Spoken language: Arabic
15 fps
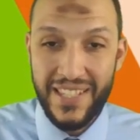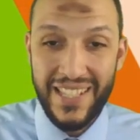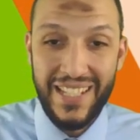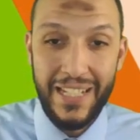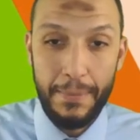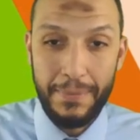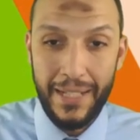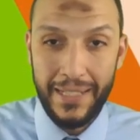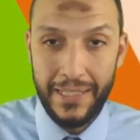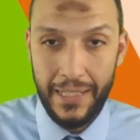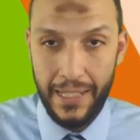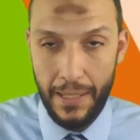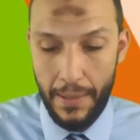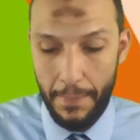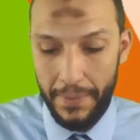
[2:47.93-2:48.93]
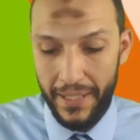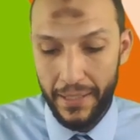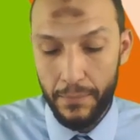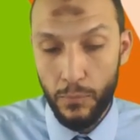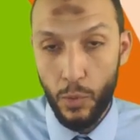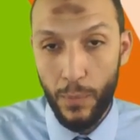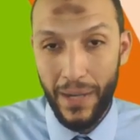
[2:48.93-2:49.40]
بتاعت
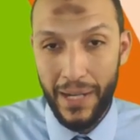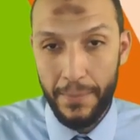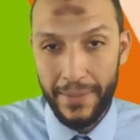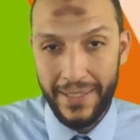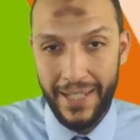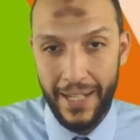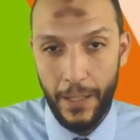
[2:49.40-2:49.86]
الموبايل بتاعه